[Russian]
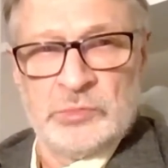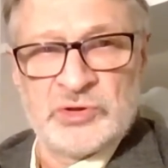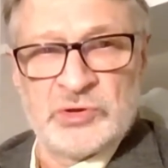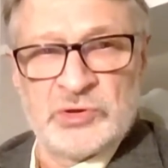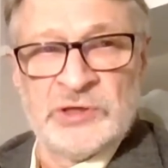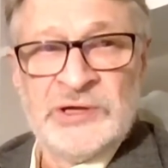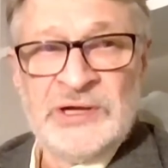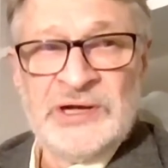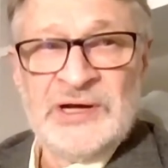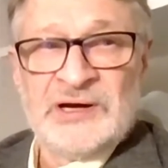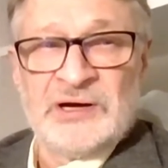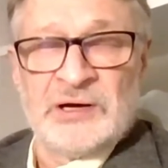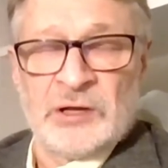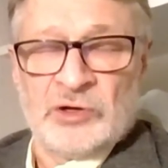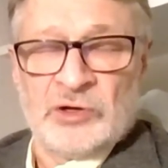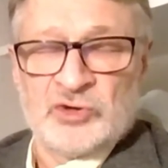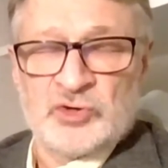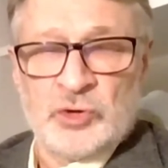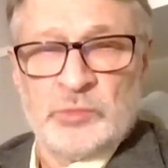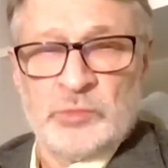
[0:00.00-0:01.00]
что
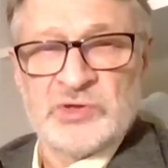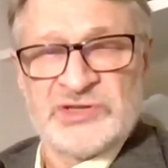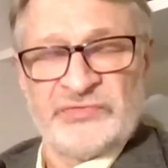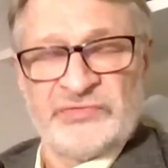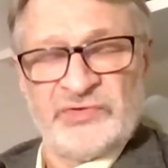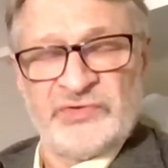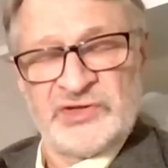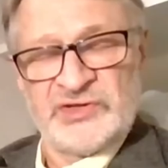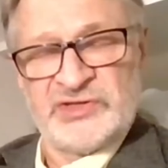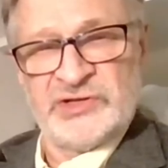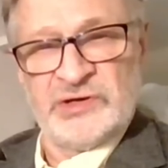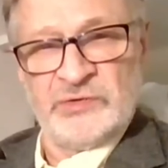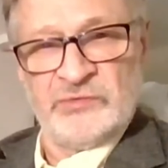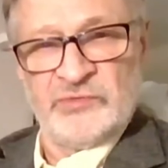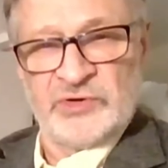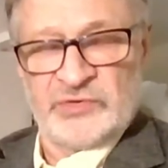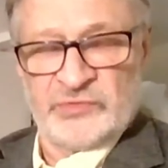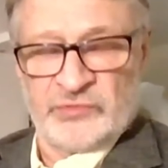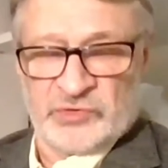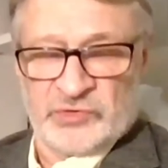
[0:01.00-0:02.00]
хорошо бы
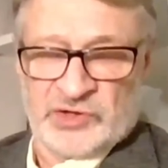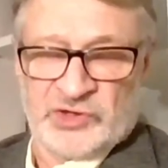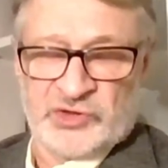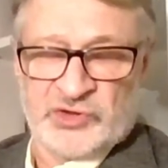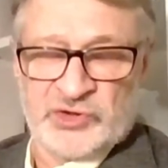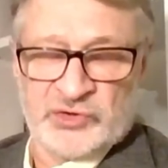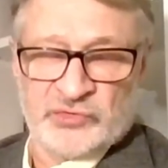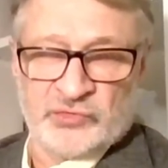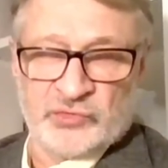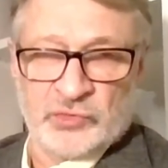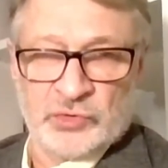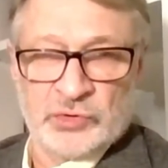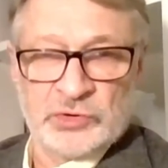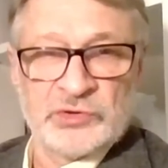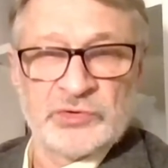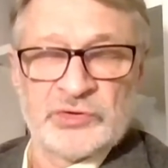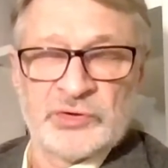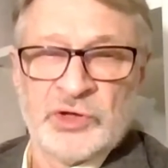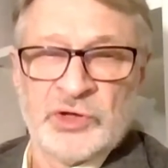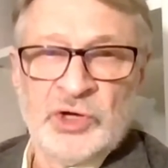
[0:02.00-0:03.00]
зафиксировать вот эти вот